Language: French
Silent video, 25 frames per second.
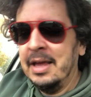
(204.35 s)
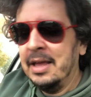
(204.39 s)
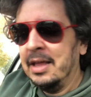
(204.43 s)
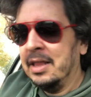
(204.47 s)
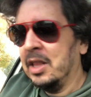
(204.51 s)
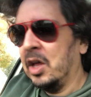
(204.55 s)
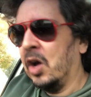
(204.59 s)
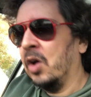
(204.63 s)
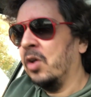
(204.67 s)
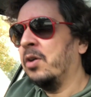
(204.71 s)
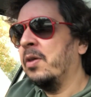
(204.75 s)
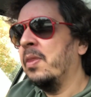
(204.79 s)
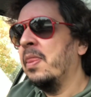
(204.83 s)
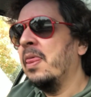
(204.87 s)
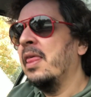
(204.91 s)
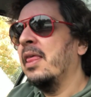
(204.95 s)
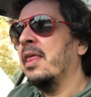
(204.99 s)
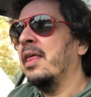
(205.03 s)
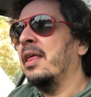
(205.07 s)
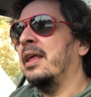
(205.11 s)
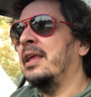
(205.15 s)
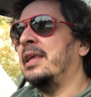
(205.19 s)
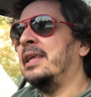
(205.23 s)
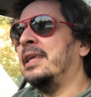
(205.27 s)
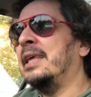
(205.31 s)
Donc,
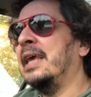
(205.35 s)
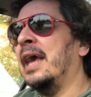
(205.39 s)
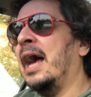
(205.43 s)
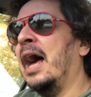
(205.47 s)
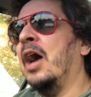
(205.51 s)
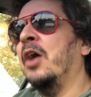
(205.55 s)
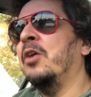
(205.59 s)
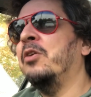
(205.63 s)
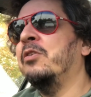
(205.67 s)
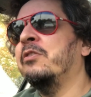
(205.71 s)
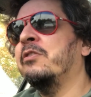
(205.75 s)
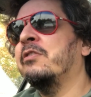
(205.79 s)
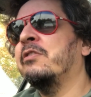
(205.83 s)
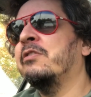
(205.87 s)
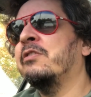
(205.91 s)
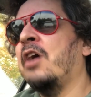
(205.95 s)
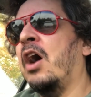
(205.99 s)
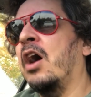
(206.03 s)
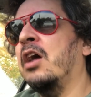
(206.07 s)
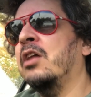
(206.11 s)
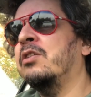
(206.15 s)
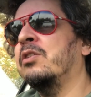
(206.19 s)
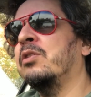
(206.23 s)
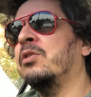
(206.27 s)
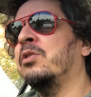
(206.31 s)
il y a une
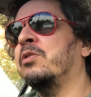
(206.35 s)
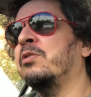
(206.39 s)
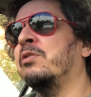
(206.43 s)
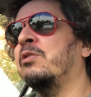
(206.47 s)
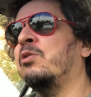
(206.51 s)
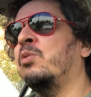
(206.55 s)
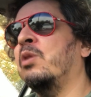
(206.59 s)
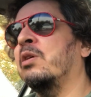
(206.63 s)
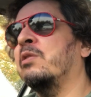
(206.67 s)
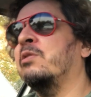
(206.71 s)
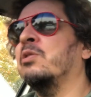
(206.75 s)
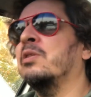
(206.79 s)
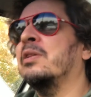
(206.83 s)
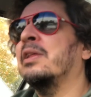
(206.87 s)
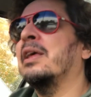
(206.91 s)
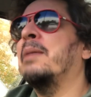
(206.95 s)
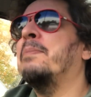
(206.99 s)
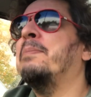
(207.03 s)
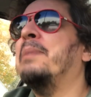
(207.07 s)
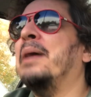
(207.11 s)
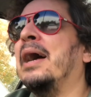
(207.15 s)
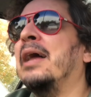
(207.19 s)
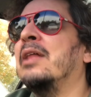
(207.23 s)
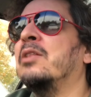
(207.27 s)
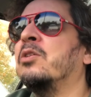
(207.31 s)
sorte de situation très
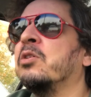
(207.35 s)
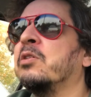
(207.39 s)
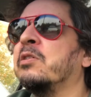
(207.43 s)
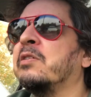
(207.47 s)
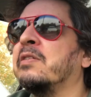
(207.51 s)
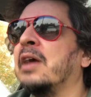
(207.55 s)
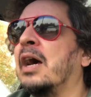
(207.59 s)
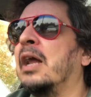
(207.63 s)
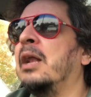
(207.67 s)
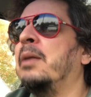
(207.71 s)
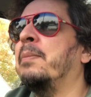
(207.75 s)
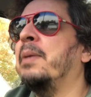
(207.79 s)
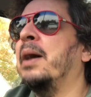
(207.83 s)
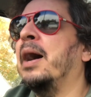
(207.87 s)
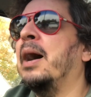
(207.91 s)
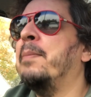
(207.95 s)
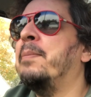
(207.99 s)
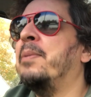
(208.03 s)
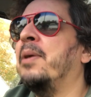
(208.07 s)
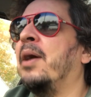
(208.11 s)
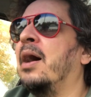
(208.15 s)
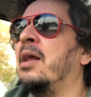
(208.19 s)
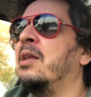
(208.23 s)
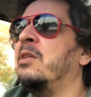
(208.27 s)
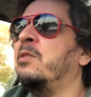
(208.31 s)
paradoxale par
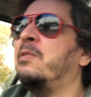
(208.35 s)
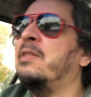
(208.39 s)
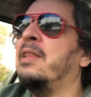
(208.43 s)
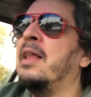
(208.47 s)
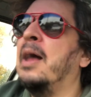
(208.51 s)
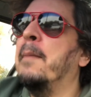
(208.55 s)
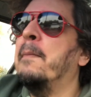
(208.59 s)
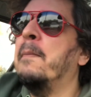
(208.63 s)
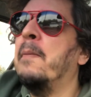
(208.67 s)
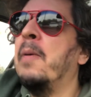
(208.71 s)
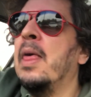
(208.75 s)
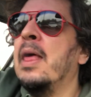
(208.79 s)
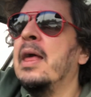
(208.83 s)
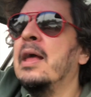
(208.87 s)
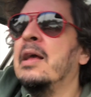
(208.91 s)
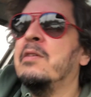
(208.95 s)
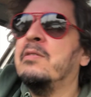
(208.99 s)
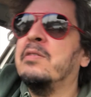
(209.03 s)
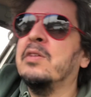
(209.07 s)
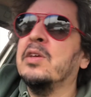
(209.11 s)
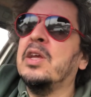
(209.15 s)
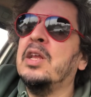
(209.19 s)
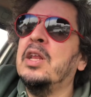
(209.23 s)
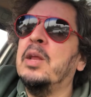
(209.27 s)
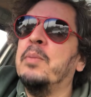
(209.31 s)
rapport à l'islam,
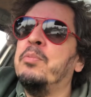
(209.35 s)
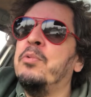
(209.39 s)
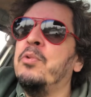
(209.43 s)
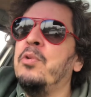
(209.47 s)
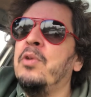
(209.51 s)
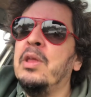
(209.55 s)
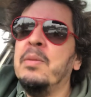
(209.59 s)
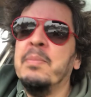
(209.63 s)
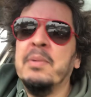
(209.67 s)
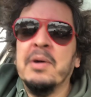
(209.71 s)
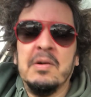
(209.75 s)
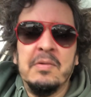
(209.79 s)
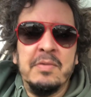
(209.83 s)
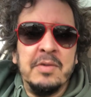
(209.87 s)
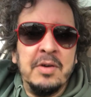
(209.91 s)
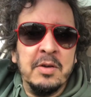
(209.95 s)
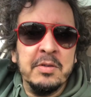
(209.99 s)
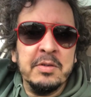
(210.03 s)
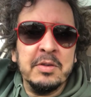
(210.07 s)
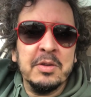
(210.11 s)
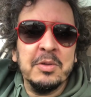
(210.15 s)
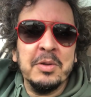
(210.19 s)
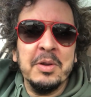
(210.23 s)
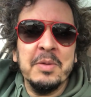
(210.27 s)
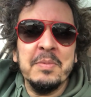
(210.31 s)
c'est qu'il est plus libre en
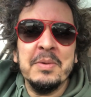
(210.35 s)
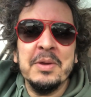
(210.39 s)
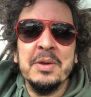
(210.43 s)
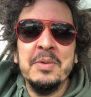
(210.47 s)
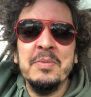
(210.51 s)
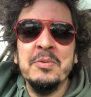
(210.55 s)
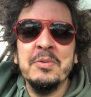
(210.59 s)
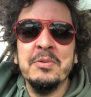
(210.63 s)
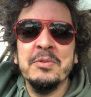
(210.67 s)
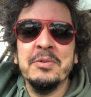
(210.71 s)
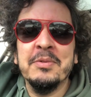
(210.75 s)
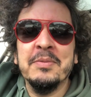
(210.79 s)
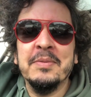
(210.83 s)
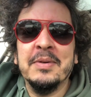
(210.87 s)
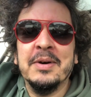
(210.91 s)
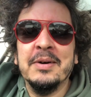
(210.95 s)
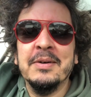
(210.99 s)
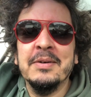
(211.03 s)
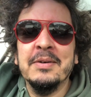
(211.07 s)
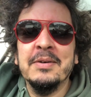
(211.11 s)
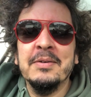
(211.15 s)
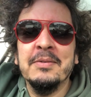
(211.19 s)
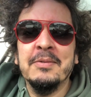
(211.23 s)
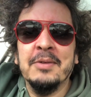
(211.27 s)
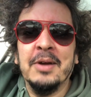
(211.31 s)
France que dans les pays musulmans.
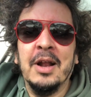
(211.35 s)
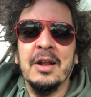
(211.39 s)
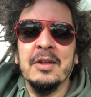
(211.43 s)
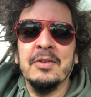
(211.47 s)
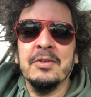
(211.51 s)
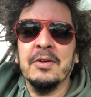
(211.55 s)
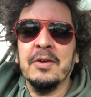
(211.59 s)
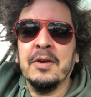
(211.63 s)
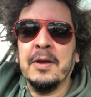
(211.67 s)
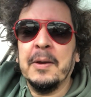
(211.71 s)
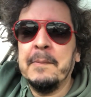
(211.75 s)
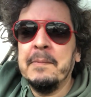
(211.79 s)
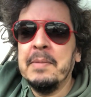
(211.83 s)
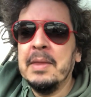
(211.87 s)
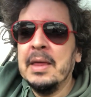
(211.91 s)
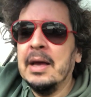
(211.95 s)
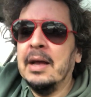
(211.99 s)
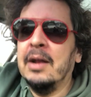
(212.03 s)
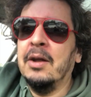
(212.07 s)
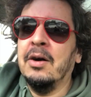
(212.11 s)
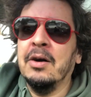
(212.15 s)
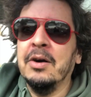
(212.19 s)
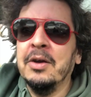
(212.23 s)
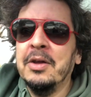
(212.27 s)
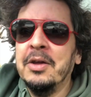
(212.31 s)
Voilà le truc.
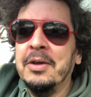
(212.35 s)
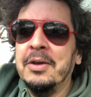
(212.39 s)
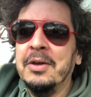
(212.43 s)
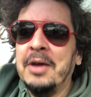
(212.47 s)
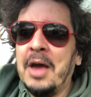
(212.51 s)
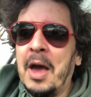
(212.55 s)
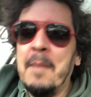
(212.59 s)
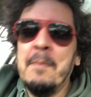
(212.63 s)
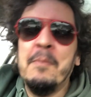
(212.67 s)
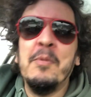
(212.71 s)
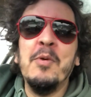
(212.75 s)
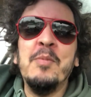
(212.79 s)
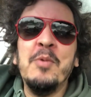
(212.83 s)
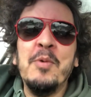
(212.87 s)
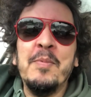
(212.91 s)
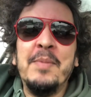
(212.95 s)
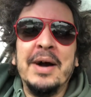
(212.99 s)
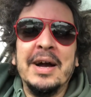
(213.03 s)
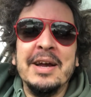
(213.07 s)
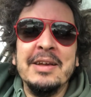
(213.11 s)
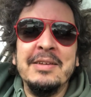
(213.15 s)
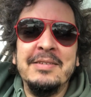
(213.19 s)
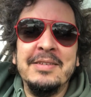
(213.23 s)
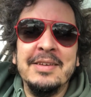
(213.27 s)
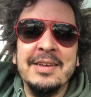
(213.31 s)
Alors, un bobo
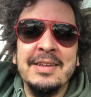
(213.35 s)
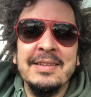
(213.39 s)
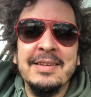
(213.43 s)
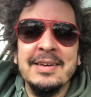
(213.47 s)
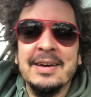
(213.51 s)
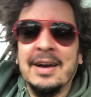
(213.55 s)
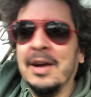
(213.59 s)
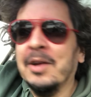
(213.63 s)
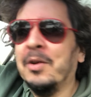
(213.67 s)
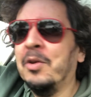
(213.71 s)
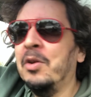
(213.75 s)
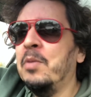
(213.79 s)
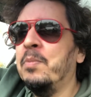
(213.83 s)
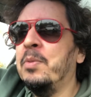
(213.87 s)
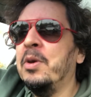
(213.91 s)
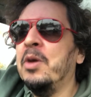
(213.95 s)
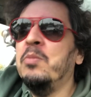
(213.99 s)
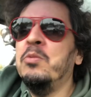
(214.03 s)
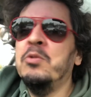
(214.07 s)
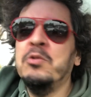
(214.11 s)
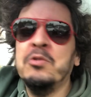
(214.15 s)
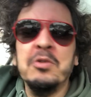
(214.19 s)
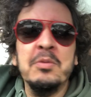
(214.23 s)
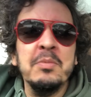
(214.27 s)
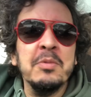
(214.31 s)
parisien dira que les pays
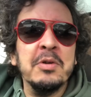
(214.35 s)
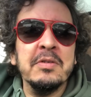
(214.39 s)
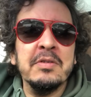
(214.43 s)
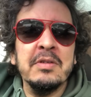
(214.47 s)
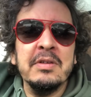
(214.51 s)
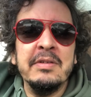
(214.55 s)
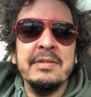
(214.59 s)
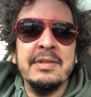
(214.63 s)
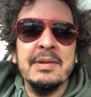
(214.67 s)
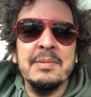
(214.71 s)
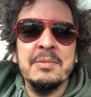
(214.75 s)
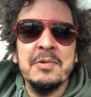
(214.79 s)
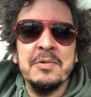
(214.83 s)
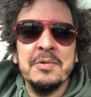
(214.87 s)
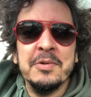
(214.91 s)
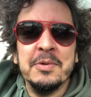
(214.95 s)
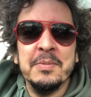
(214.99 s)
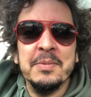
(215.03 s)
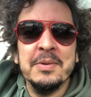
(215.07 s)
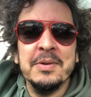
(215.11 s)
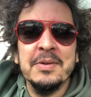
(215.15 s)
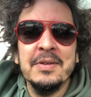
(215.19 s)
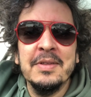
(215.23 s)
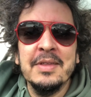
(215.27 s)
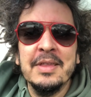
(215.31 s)
musulmans sont islamophobes
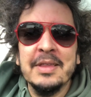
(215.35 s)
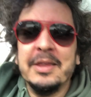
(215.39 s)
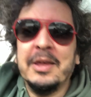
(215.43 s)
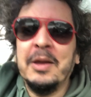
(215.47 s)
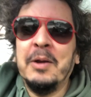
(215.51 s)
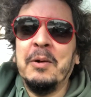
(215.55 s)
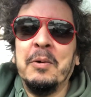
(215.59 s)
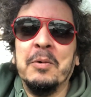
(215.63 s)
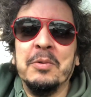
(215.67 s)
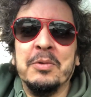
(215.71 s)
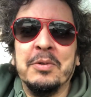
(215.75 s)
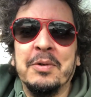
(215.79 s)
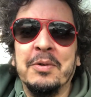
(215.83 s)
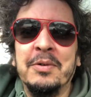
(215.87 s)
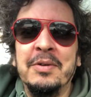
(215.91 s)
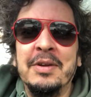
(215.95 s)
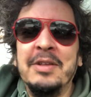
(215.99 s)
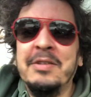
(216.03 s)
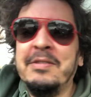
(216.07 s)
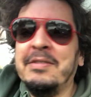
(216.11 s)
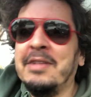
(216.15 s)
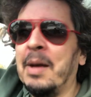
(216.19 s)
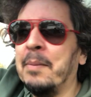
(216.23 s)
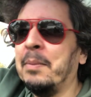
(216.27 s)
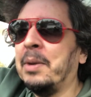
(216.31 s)
qu'il contrôle
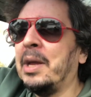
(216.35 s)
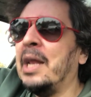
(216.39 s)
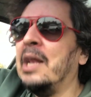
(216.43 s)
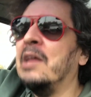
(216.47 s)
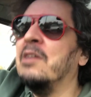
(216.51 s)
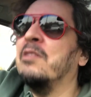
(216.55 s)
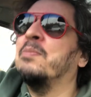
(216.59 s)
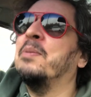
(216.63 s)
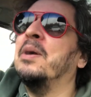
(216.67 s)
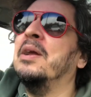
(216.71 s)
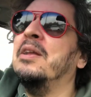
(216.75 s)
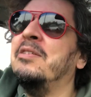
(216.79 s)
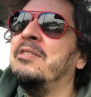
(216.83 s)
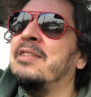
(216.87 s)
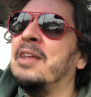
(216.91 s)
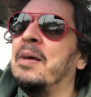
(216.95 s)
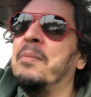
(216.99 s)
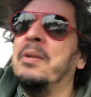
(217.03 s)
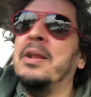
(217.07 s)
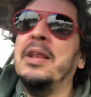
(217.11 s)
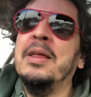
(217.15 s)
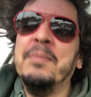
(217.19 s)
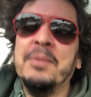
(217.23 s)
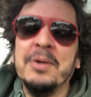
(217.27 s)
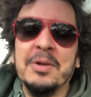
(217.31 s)
l'islam, qu'il ne laisse pas
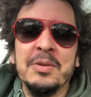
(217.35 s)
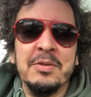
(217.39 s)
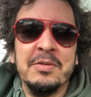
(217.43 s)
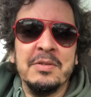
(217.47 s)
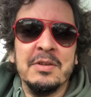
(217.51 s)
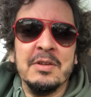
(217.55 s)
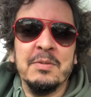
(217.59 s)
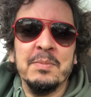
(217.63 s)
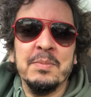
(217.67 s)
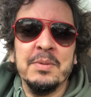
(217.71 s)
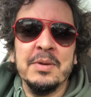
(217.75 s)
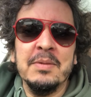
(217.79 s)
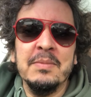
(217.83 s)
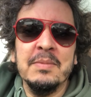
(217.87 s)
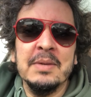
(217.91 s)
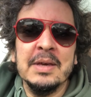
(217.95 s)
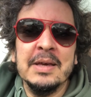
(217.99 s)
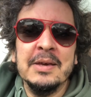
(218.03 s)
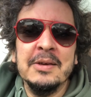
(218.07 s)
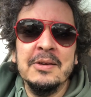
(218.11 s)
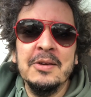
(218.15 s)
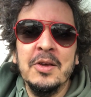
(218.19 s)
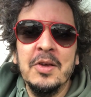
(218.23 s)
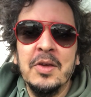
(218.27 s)
l'islam libre de s'exprimer.